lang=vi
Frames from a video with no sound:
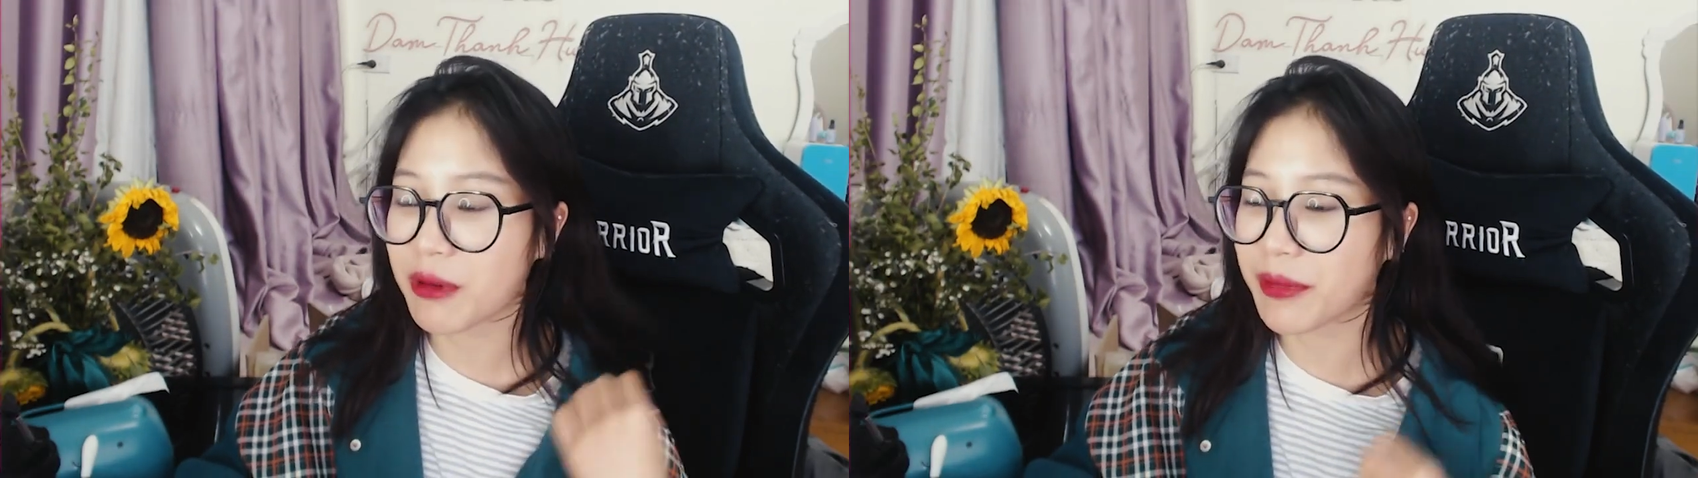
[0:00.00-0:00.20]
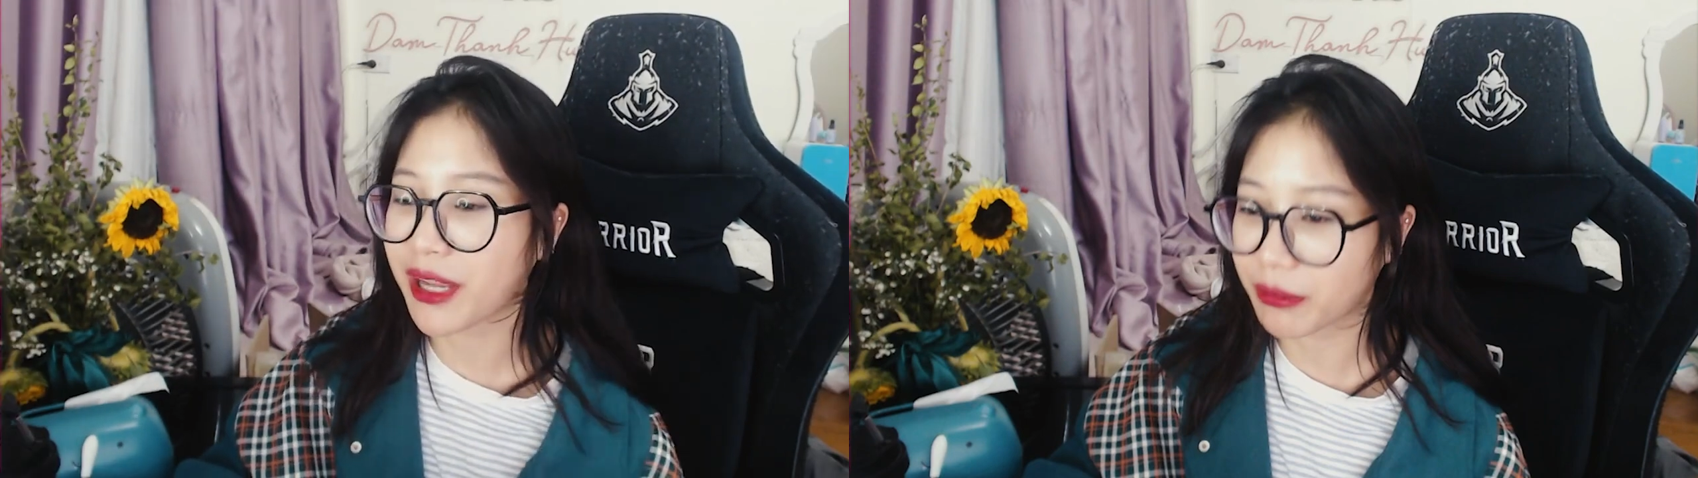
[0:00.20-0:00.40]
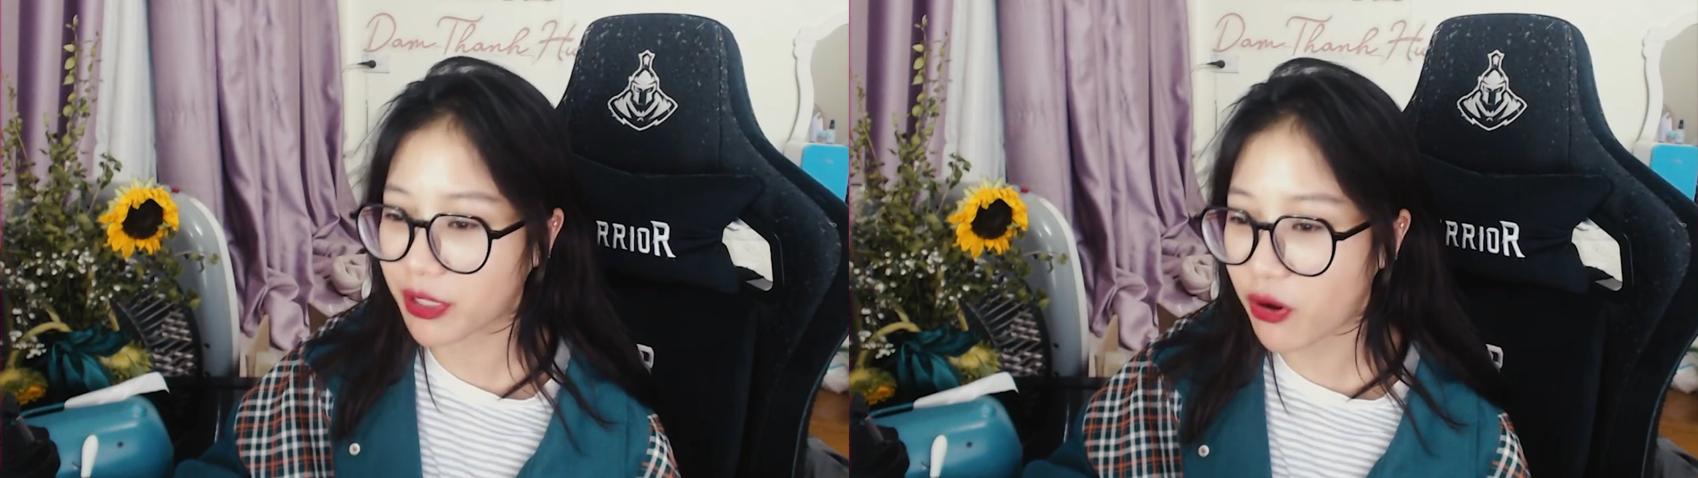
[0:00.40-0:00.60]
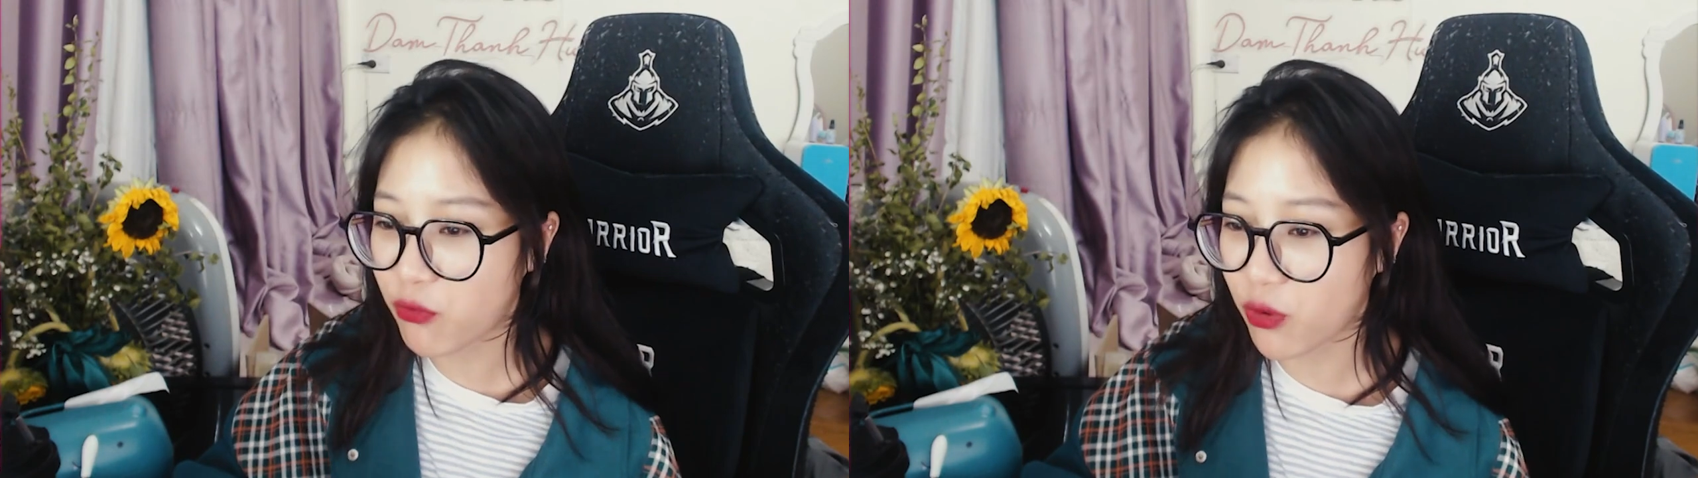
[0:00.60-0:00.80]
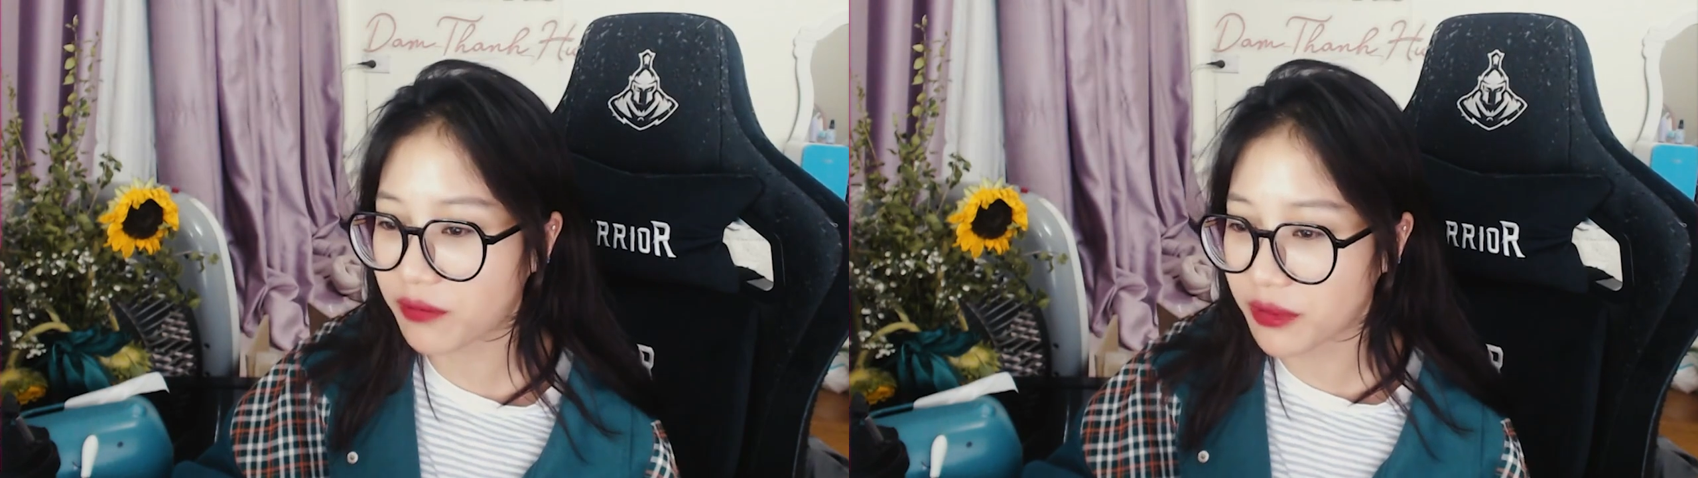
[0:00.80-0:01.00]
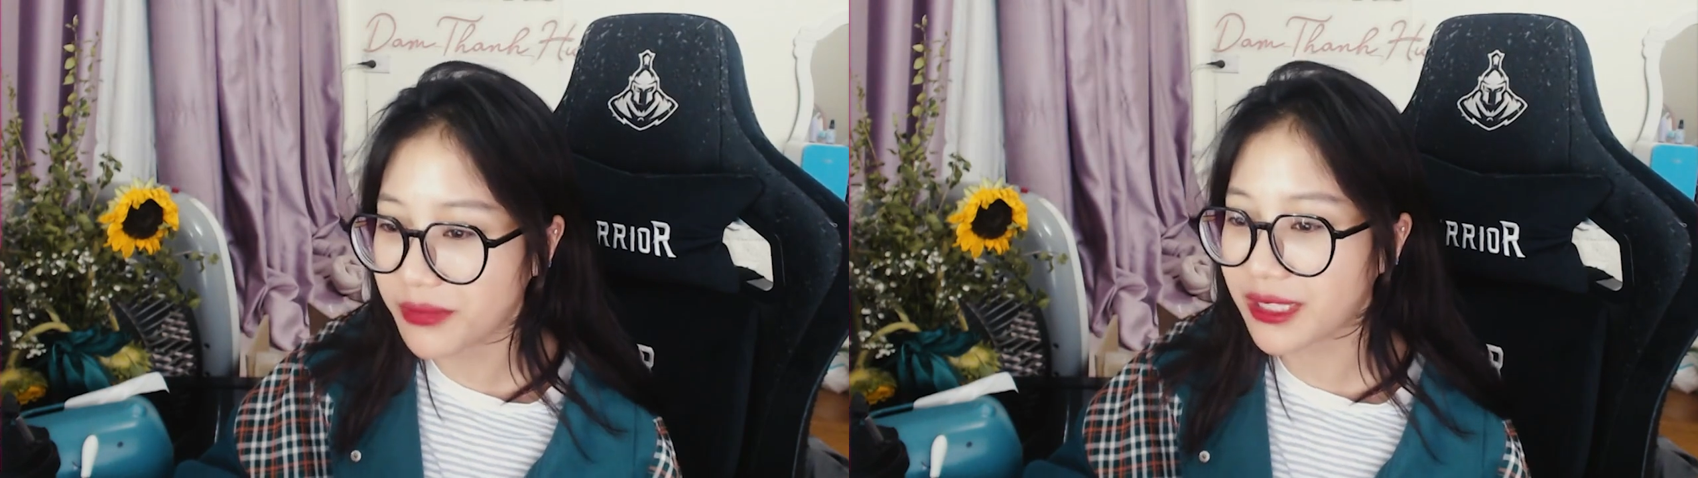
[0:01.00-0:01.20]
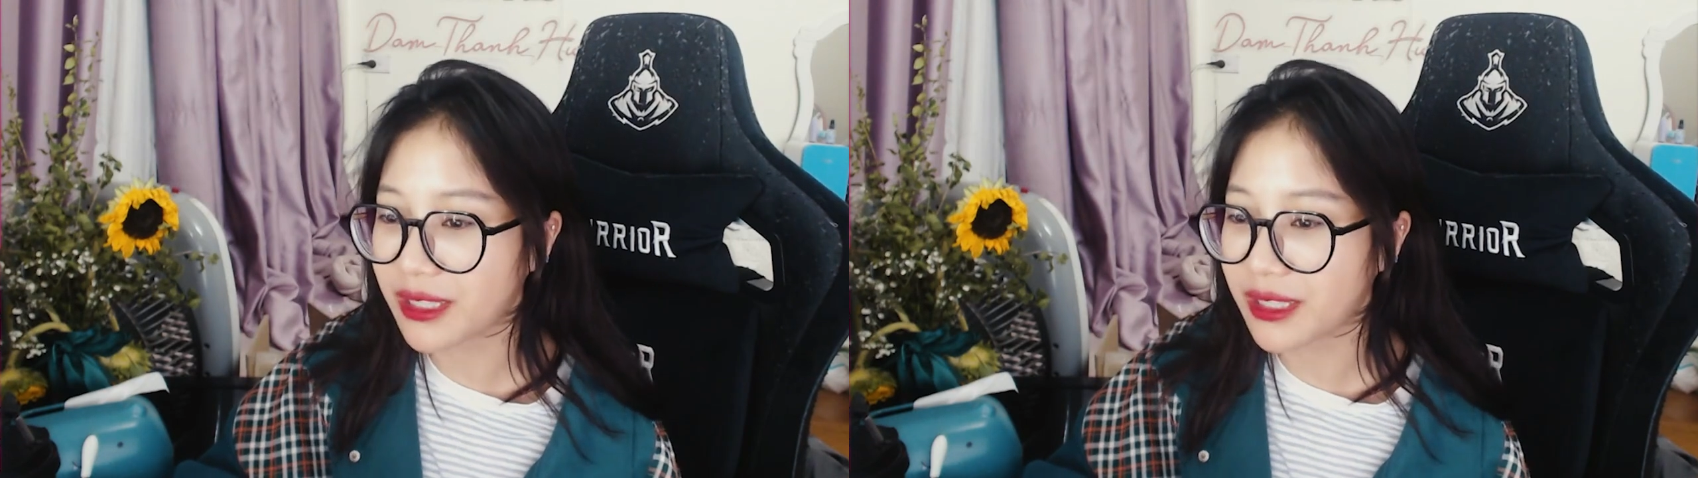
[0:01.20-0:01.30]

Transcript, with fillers: mà mình cảm thấy không phù hợp với mình